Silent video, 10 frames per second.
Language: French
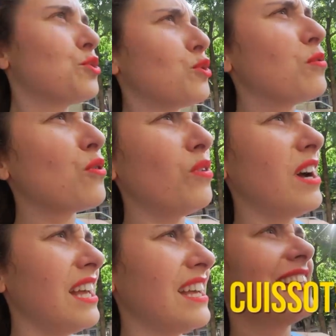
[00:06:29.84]
Tu suis beaucoup
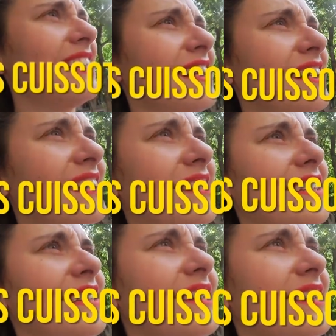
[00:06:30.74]
hein J'ai les
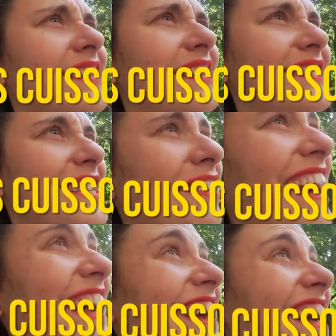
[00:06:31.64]
cuissons un peu. C'est vrai